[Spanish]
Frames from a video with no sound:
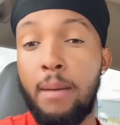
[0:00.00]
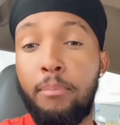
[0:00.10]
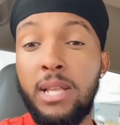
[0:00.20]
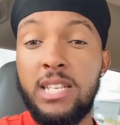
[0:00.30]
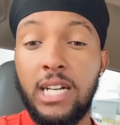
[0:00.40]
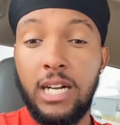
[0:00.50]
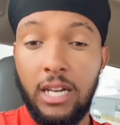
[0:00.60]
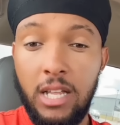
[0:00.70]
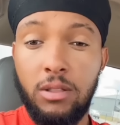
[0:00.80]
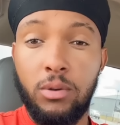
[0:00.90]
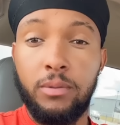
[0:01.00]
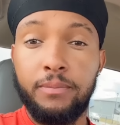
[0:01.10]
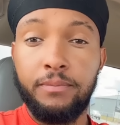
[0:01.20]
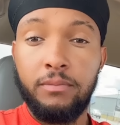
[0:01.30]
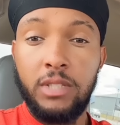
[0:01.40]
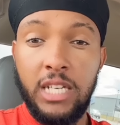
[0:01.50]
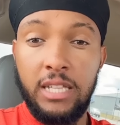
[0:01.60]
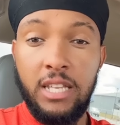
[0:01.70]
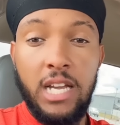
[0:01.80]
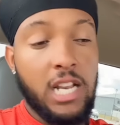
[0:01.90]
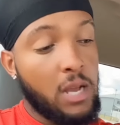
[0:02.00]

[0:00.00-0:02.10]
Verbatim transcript: ese pinche carrito que tiene,